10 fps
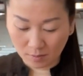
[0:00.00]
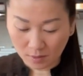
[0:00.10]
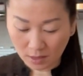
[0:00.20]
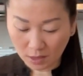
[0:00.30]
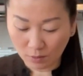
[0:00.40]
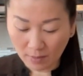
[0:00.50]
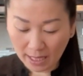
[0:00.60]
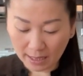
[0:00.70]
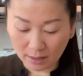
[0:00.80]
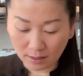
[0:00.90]
Nói nhóm
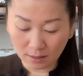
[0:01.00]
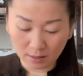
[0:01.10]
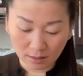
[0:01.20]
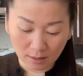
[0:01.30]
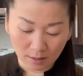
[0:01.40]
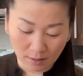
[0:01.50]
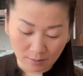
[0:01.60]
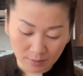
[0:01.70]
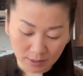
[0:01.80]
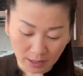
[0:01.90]
hàn
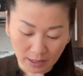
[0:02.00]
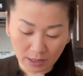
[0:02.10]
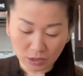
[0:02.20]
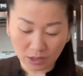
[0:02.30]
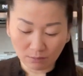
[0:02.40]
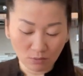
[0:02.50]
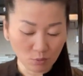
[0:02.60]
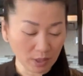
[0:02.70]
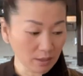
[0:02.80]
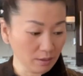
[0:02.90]
sật này chị
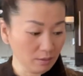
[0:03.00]
buồn.